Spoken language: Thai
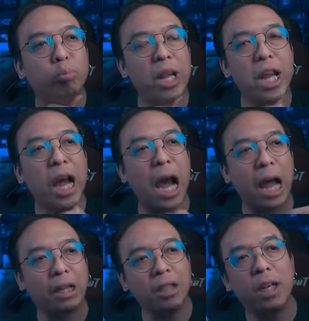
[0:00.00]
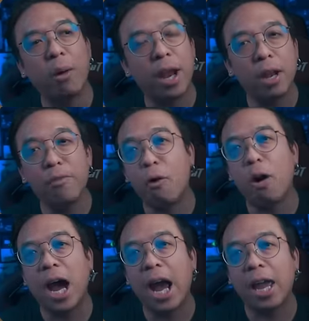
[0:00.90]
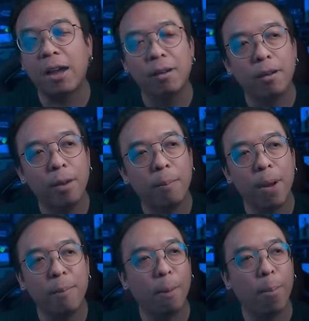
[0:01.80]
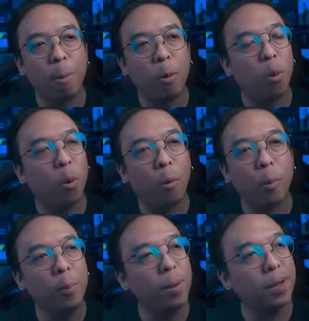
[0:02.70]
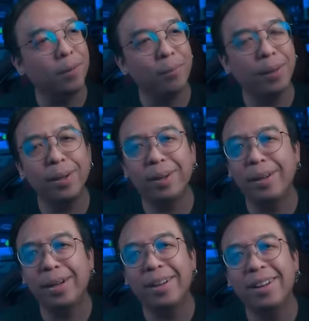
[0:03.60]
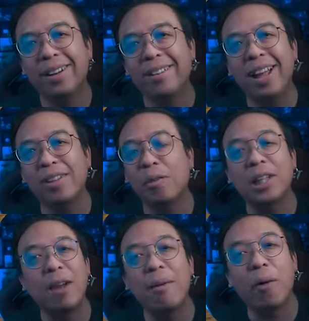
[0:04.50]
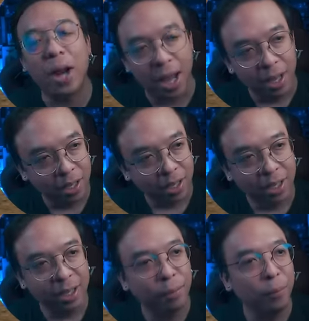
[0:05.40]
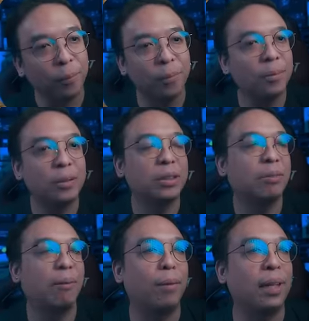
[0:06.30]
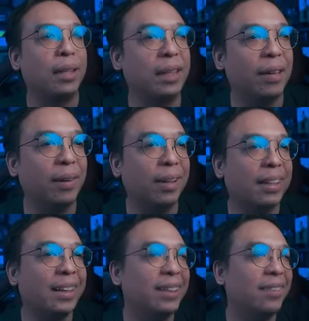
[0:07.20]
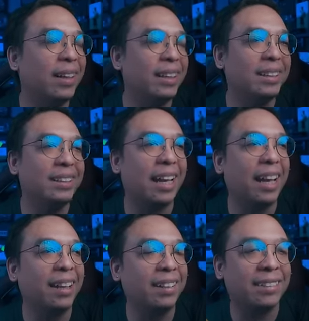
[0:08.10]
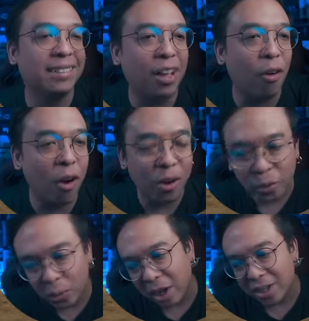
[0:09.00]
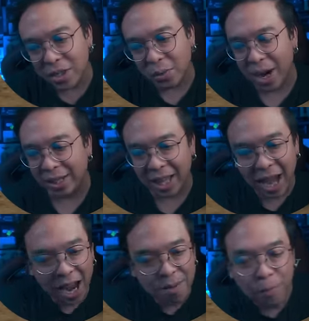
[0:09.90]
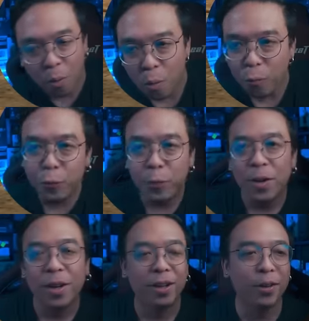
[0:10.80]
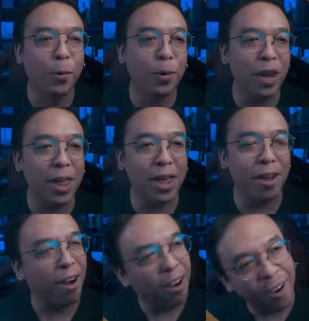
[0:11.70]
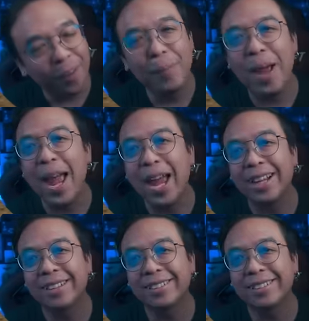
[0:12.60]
บรรยากาศที่เราเห็นในฟอร์กายมันแบบโอ้โหแม่งน่าสนใจไปหมดอะเออผมรู้สึกแบบเฮียแม่งเออแม่งเห็นตากล้องอยู่นั่นจังหวะถ่ายมูฟนู่นนี่เออแม่ง